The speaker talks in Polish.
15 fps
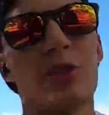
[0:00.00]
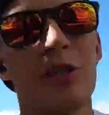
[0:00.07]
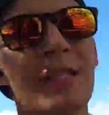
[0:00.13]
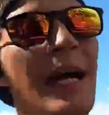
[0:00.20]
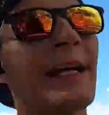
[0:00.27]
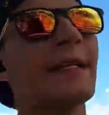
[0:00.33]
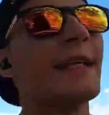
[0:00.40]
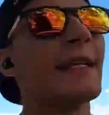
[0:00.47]

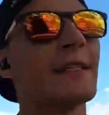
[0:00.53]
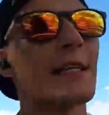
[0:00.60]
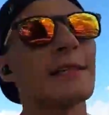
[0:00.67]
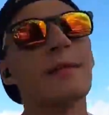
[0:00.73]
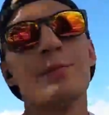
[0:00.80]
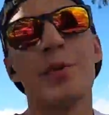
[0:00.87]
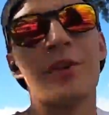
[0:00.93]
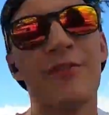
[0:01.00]
codziennie,
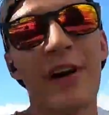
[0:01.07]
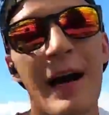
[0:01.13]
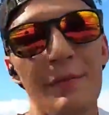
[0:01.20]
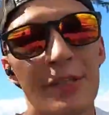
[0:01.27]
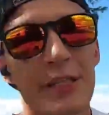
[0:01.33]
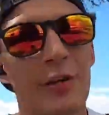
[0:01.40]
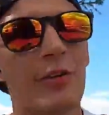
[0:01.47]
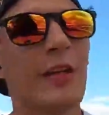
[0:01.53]
czasem po
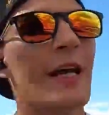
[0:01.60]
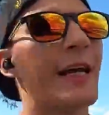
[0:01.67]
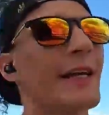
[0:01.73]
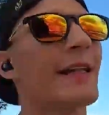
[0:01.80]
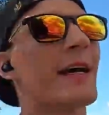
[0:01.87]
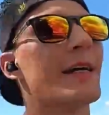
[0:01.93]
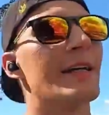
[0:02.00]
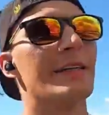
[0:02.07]
dwa mi się
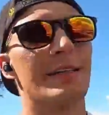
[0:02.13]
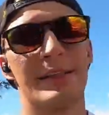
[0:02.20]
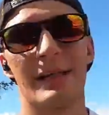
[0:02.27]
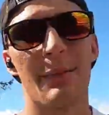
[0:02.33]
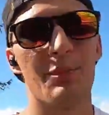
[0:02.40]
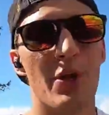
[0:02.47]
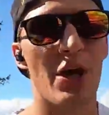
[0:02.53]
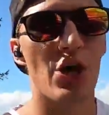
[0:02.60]
udaje nagrać, ja
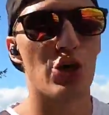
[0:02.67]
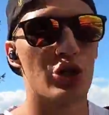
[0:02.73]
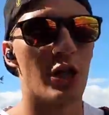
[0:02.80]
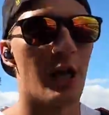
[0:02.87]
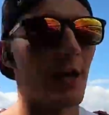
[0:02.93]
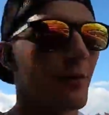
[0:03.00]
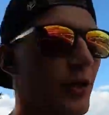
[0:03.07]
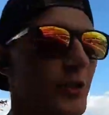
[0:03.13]

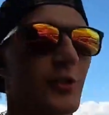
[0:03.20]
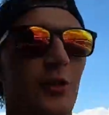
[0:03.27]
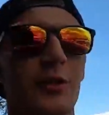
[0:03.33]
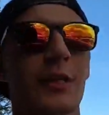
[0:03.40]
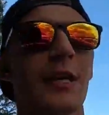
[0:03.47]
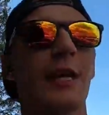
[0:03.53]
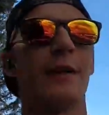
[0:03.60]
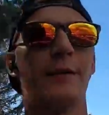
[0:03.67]
zapierdzielam
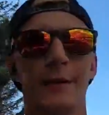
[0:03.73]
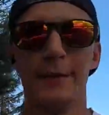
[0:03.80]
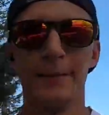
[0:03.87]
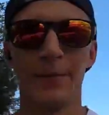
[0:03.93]
ostro teraz.